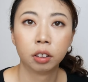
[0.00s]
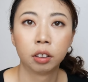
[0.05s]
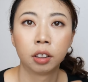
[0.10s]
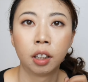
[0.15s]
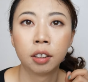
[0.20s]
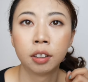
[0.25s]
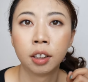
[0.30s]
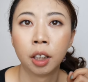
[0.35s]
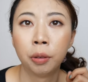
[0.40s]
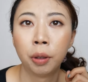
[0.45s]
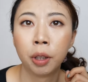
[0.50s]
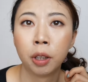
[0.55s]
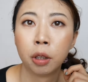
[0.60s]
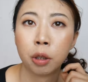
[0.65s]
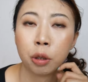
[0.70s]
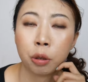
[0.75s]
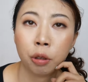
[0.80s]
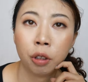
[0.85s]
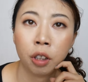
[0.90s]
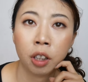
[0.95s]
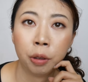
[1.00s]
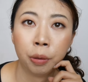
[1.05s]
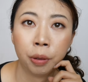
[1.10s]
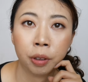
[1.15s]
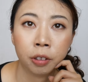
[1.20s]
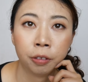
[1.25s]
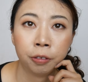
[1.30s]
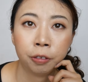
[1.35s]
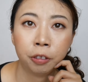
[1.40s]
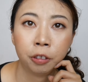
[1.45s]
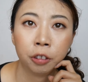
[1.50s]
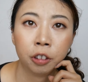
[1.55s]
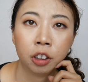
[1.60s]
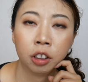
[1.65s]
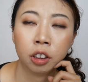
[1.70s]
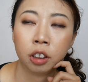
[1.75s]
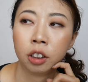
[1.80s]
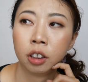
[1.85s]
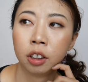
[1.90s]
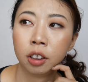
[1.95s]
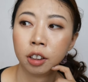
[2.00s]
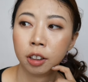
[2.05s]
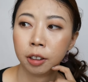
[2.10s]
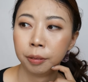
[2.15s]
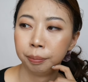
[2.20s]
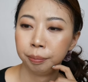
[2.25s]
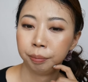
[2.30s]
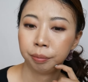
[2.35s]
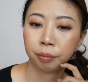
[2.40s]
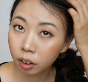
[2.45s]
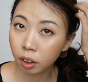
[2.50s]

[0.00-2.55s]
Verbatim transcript: 刚才忘了说了，我的肤质是……